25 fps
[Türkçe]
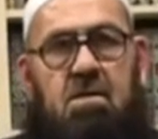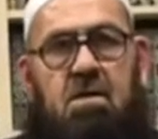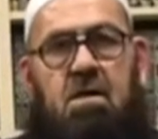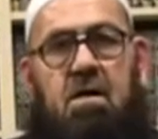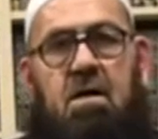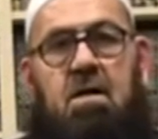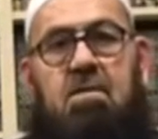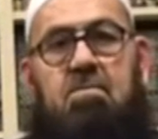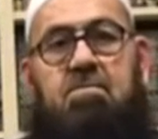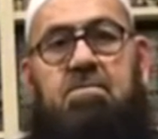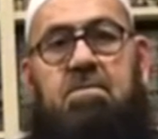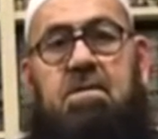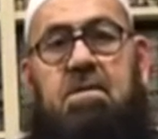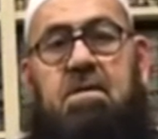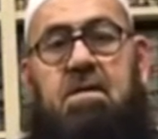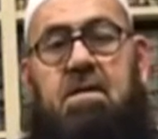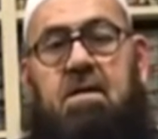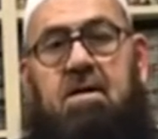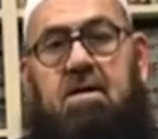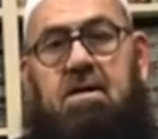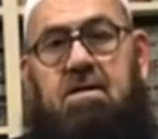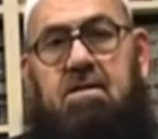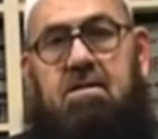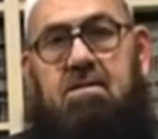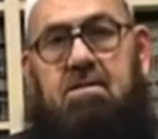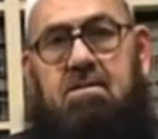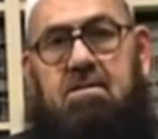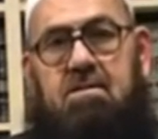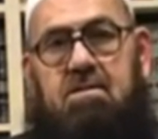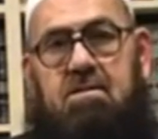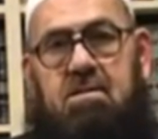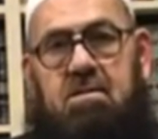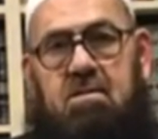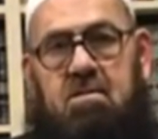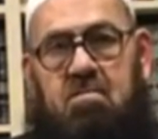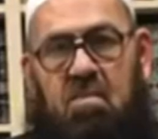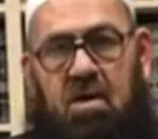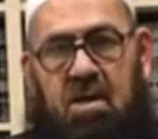kalbine
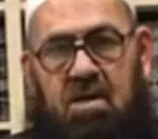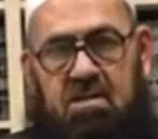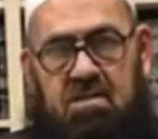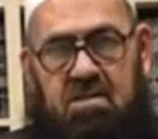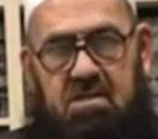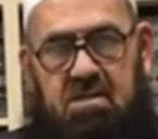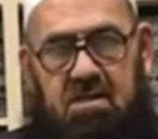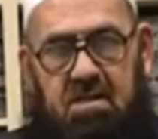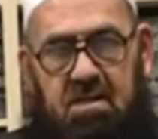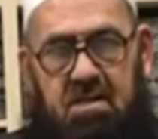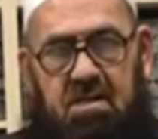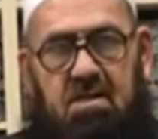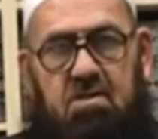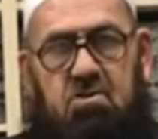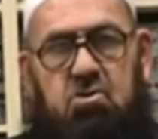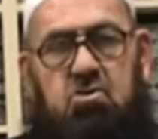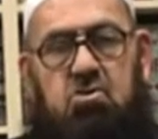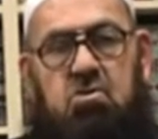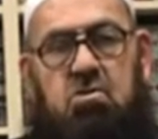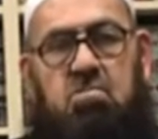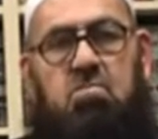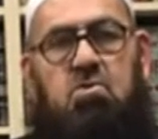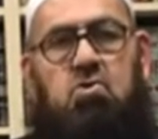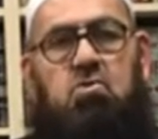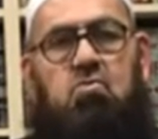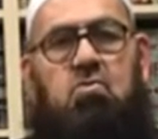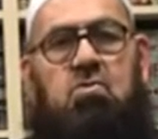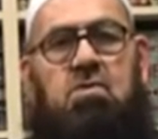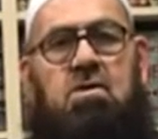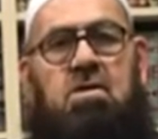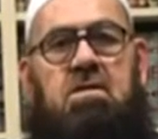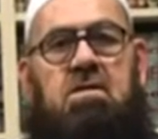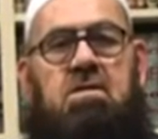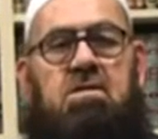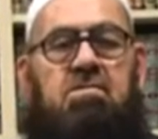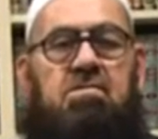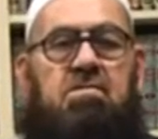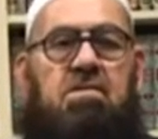imanı yerleştirmiş
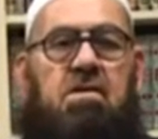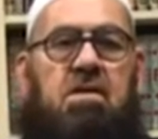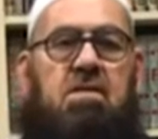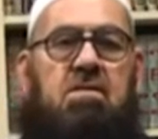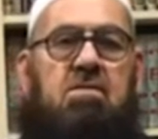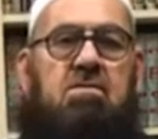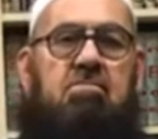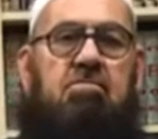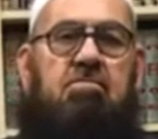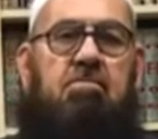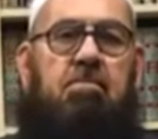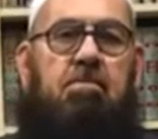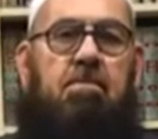olan insan,